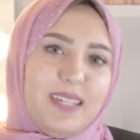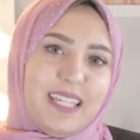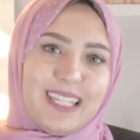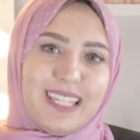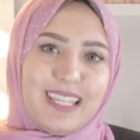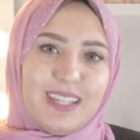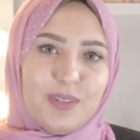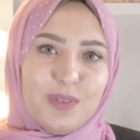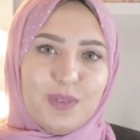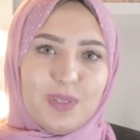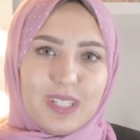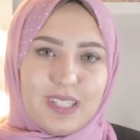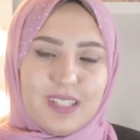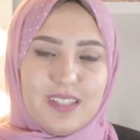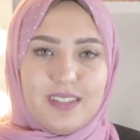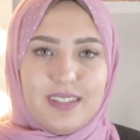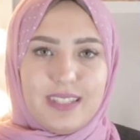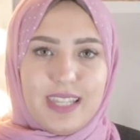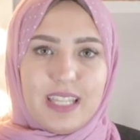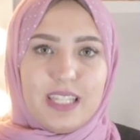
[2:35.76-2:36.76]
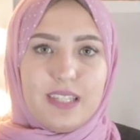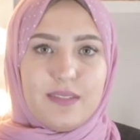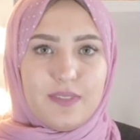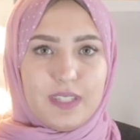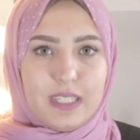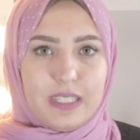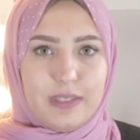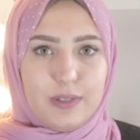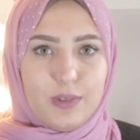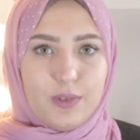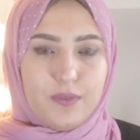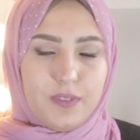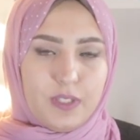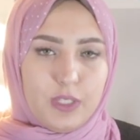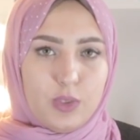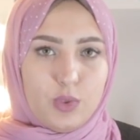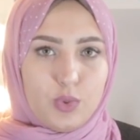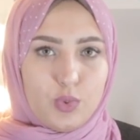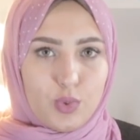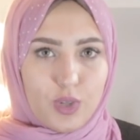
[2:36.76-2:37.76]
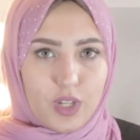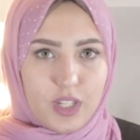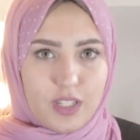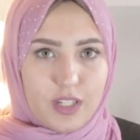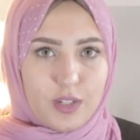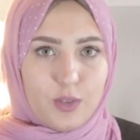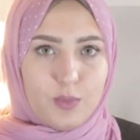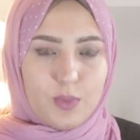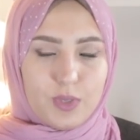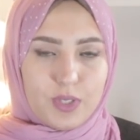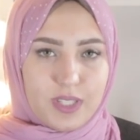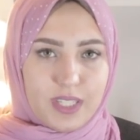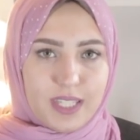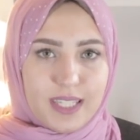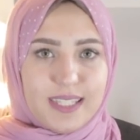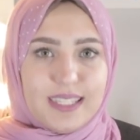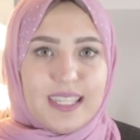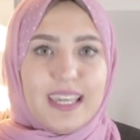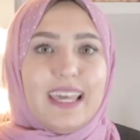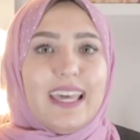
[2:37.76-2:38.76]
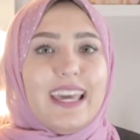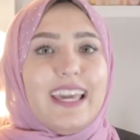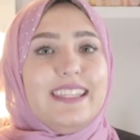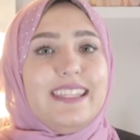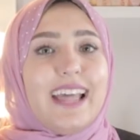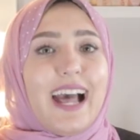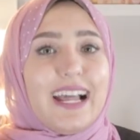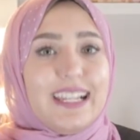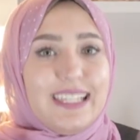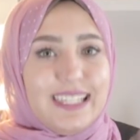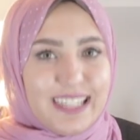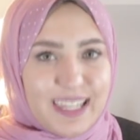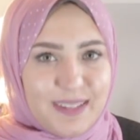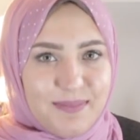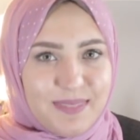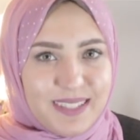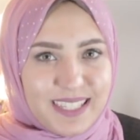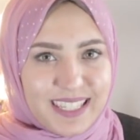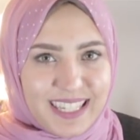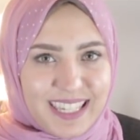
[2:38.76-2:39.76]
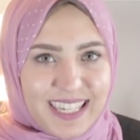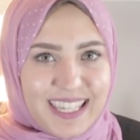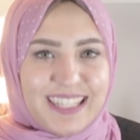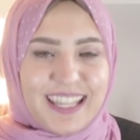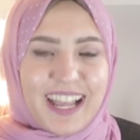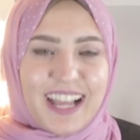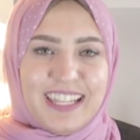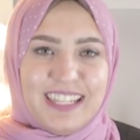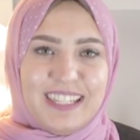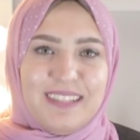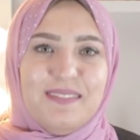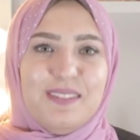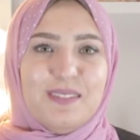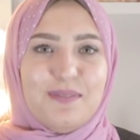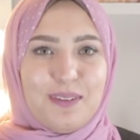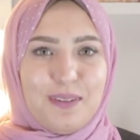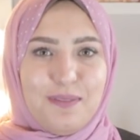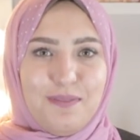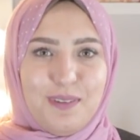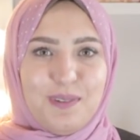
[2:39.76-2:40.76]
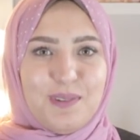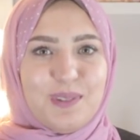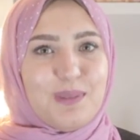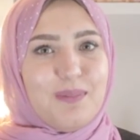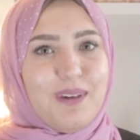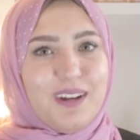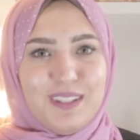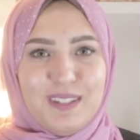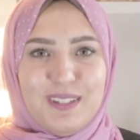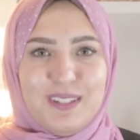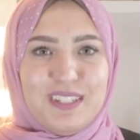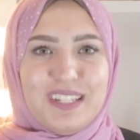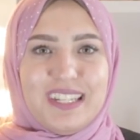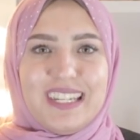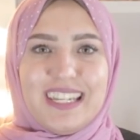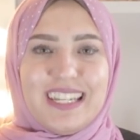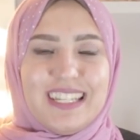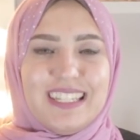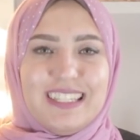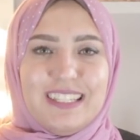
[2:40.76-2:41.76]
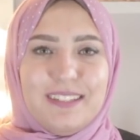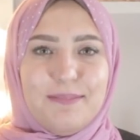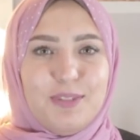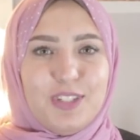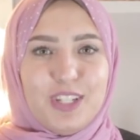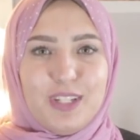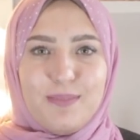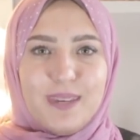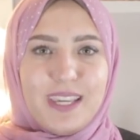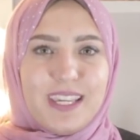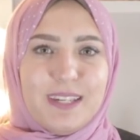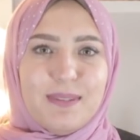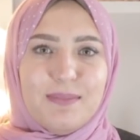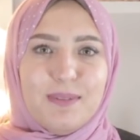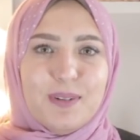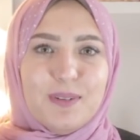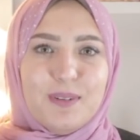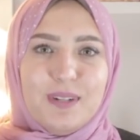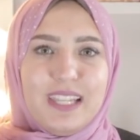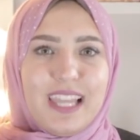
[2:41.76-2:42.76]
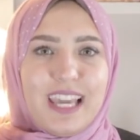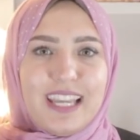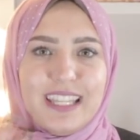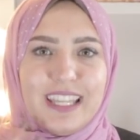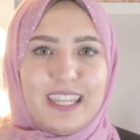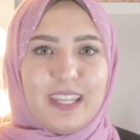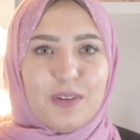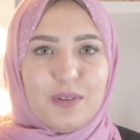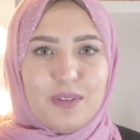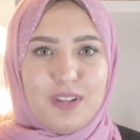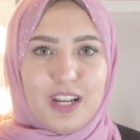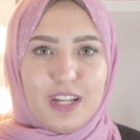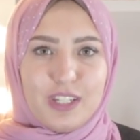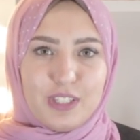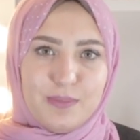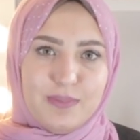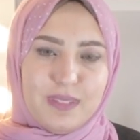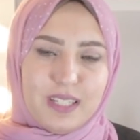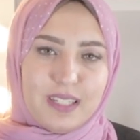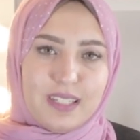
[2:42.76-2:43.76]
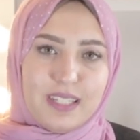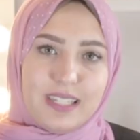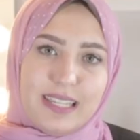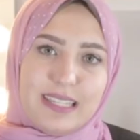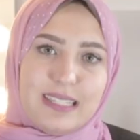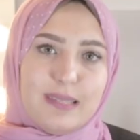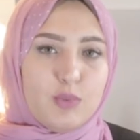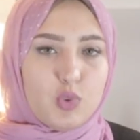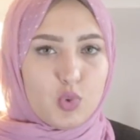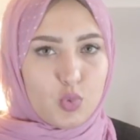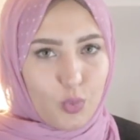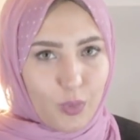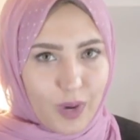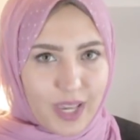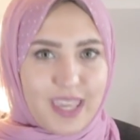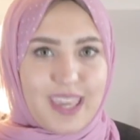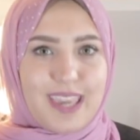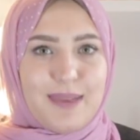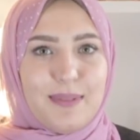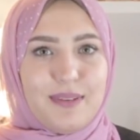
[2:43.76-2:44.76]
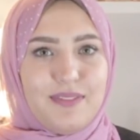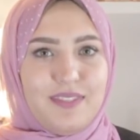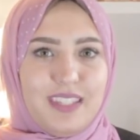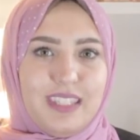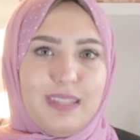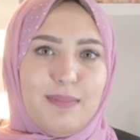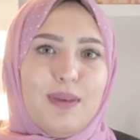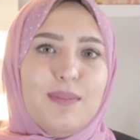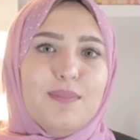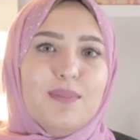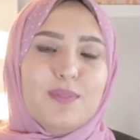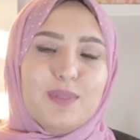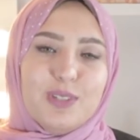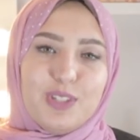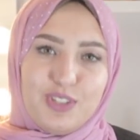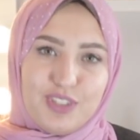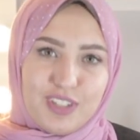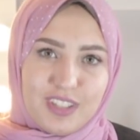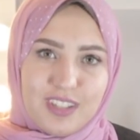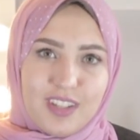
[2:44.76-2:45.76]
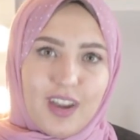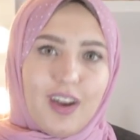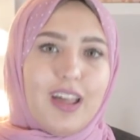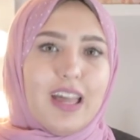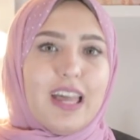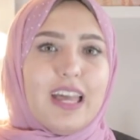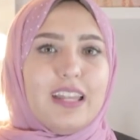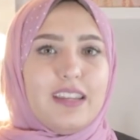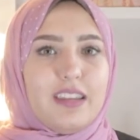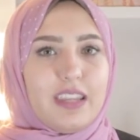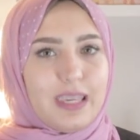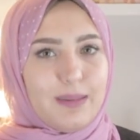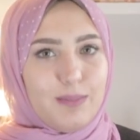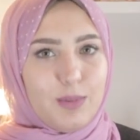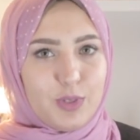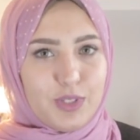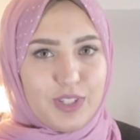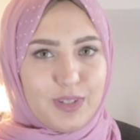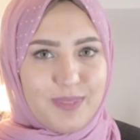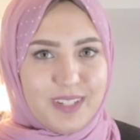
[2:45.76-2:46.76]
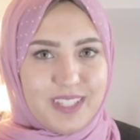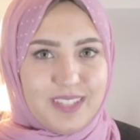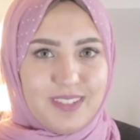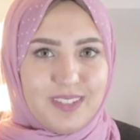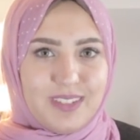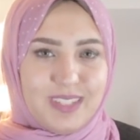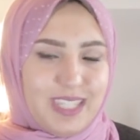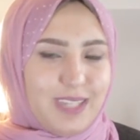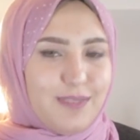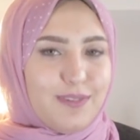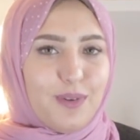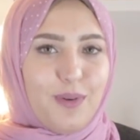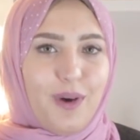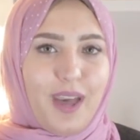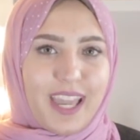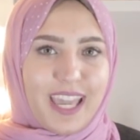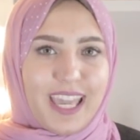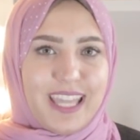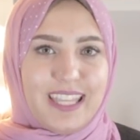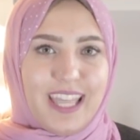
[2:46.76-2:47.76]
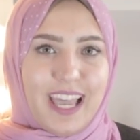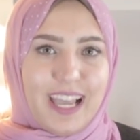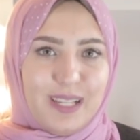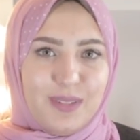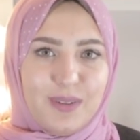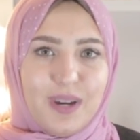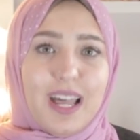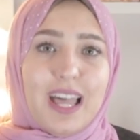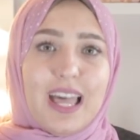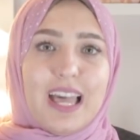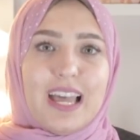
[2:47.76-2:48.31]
بكده يكون خلص تاني فيديو فيديو صغير وبسيط اتعلمت ايه اتعلمت في 2017 ان مش الميك اب هو اللي هيداري كل عيوبنا ان لازم شويه يبقى فيه اهتمام ببشرتنا نجيب له كريمات نظيفه وحاجات حلوه